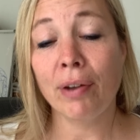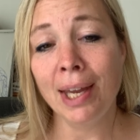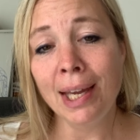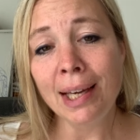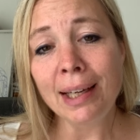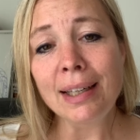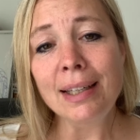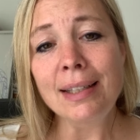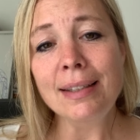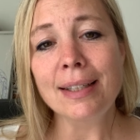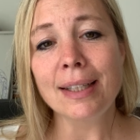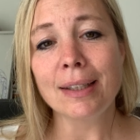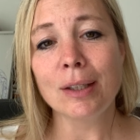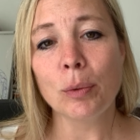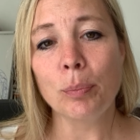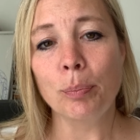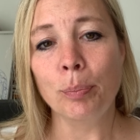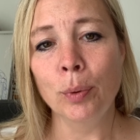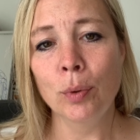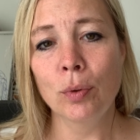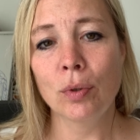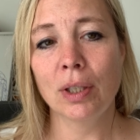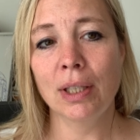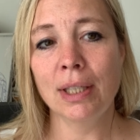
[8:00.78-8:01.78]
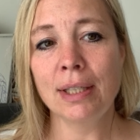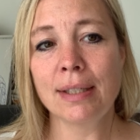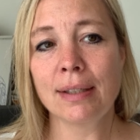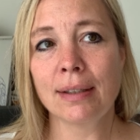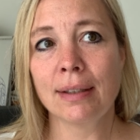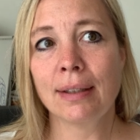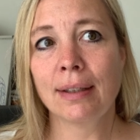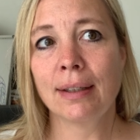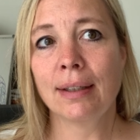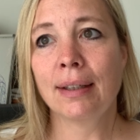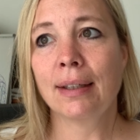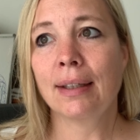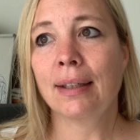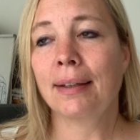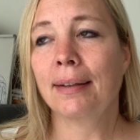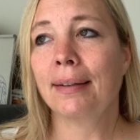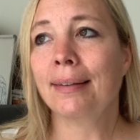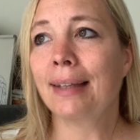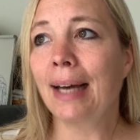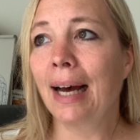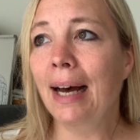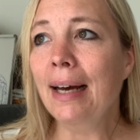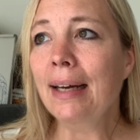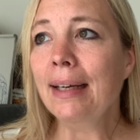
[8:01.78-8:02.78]
während der Geburt
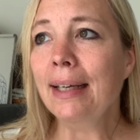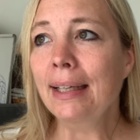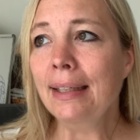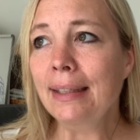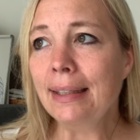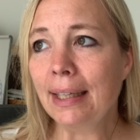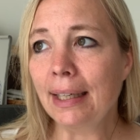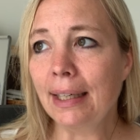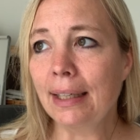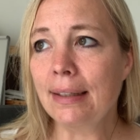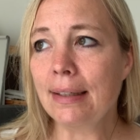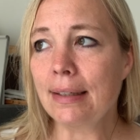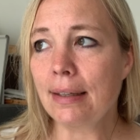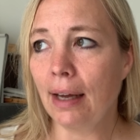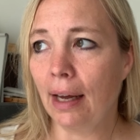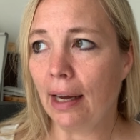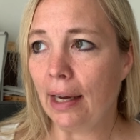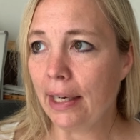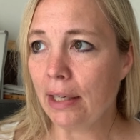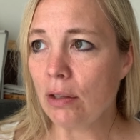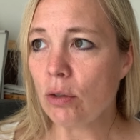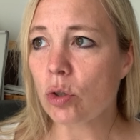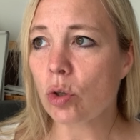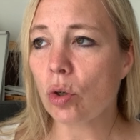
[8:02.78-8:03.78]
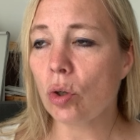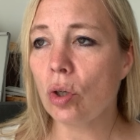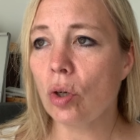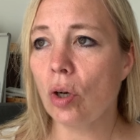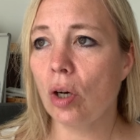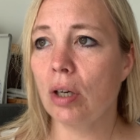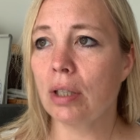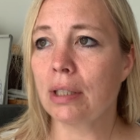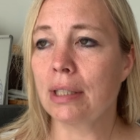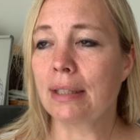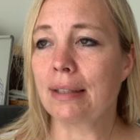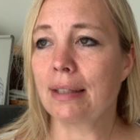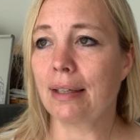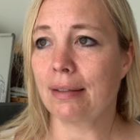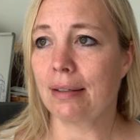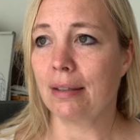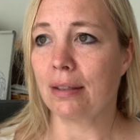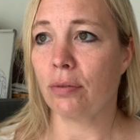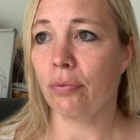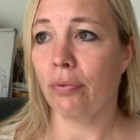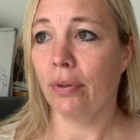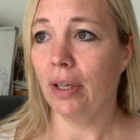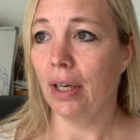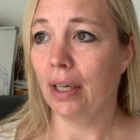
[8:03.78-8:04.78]
dahingehend einzunorden, dass
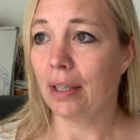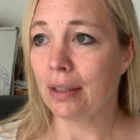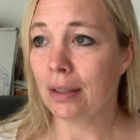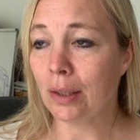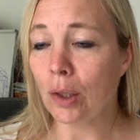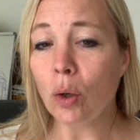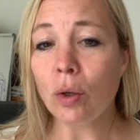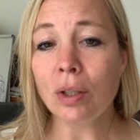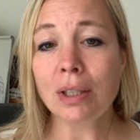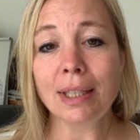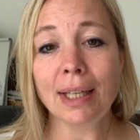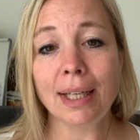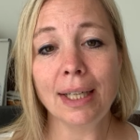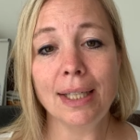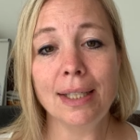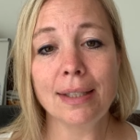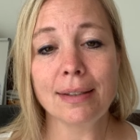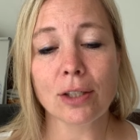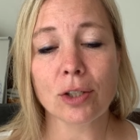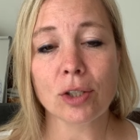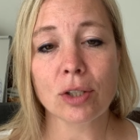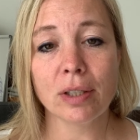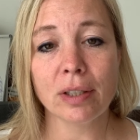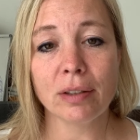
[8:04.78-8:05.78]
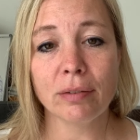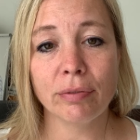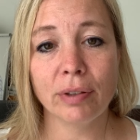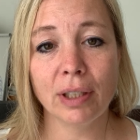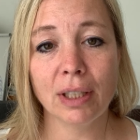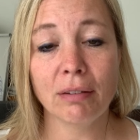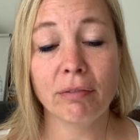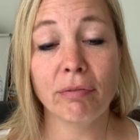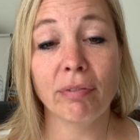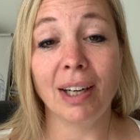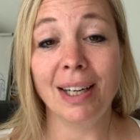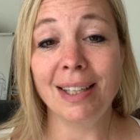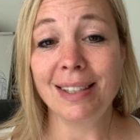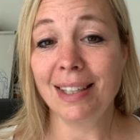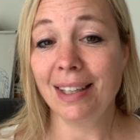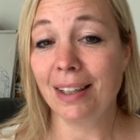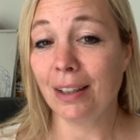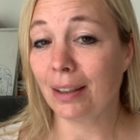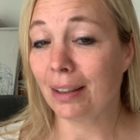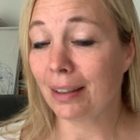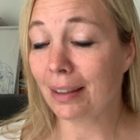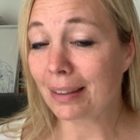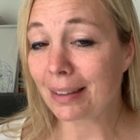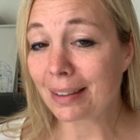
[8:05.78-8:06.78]
es vielleicht doch ein Kaiserschnitt wird, weil
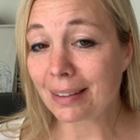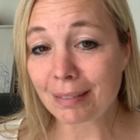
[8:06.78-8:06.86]
der